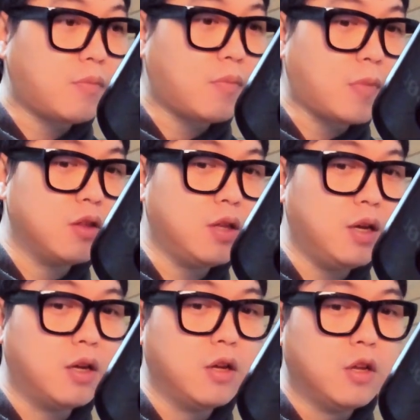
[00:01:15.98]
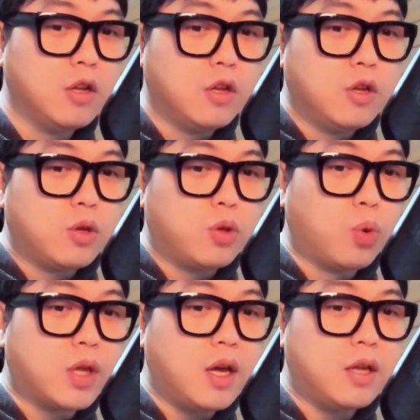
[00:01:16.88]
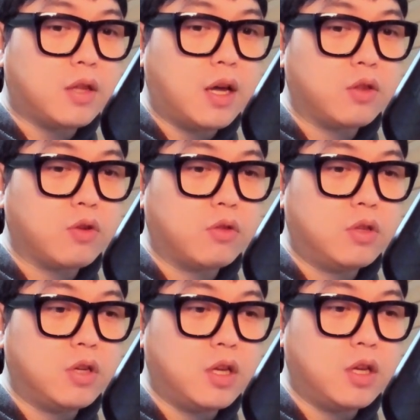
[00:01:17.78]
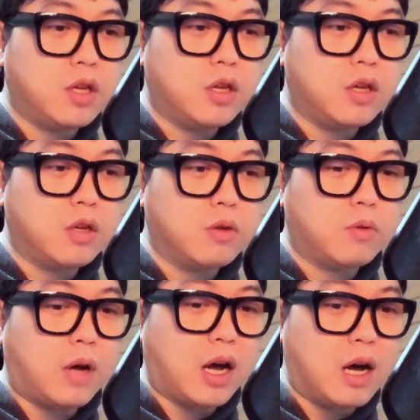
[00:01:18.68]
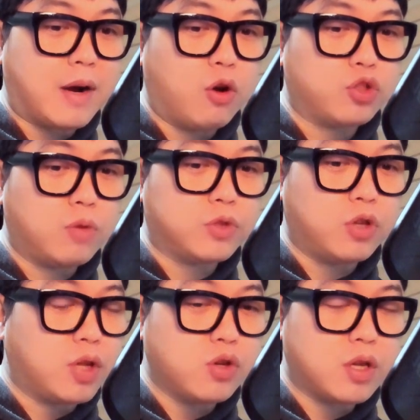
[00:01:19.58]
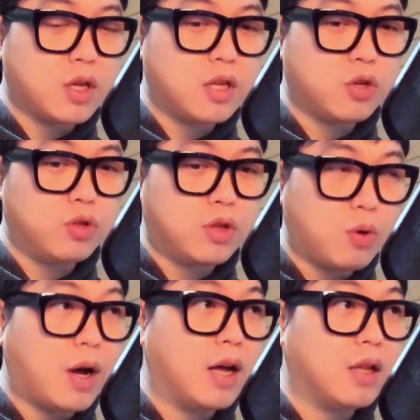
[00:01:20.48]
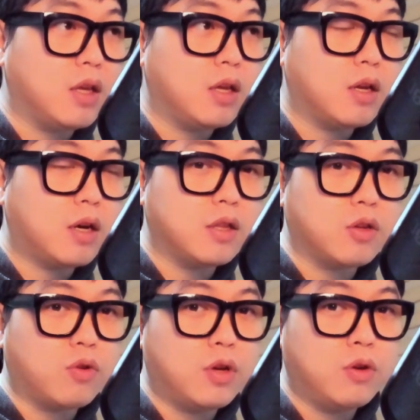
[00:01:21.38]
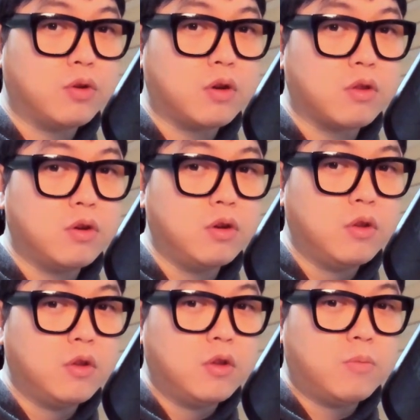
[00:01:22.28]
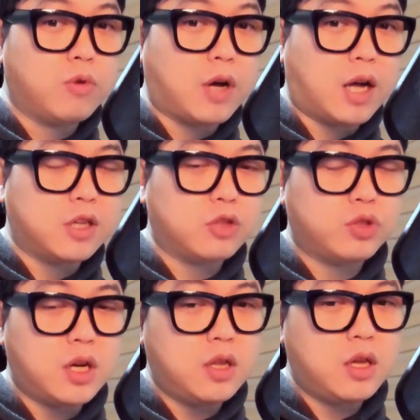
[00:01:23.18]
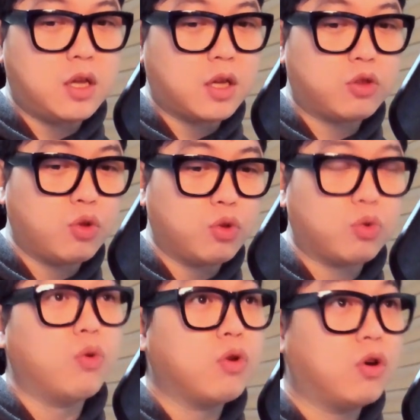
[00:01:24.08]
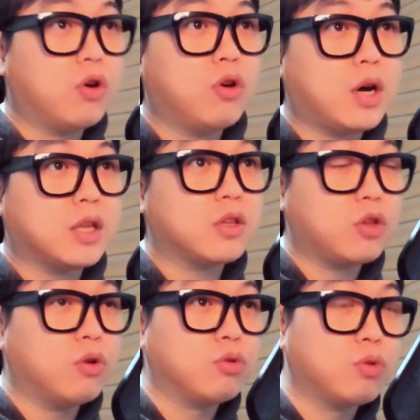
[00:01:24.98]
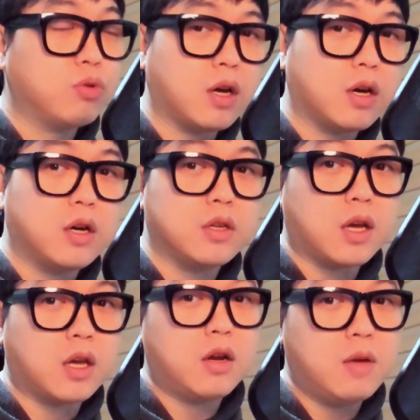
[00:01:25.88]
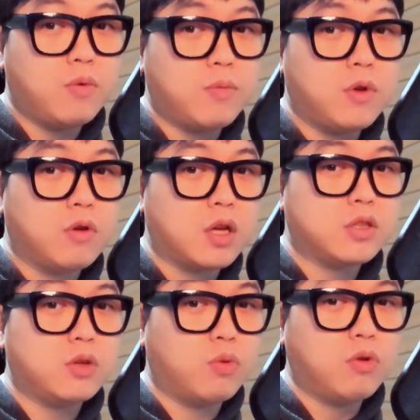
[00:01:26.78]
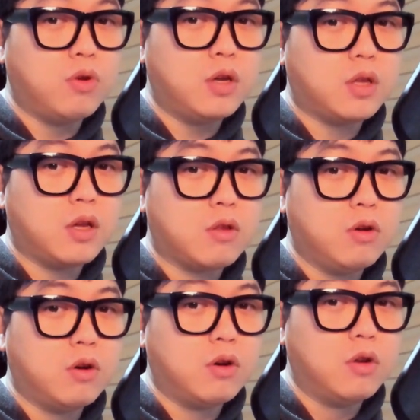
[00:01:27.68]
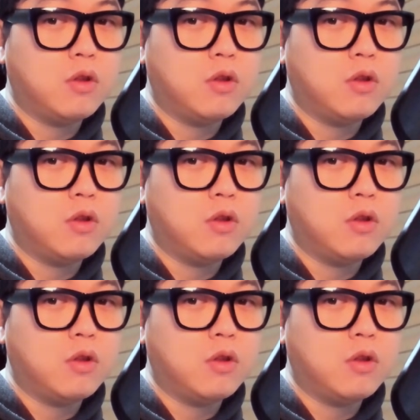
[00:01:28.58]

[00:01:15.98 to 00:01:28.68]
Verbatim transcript: 근데 여기에 대한 것들이 아까 말한 것처럼 절대적인 게 절대로 아니라는 거예요. 그래서 뭐 가장 최근에 얘기했던 동거 같은 경우도 내가 얘기를 해보면 사실 동거에 대해서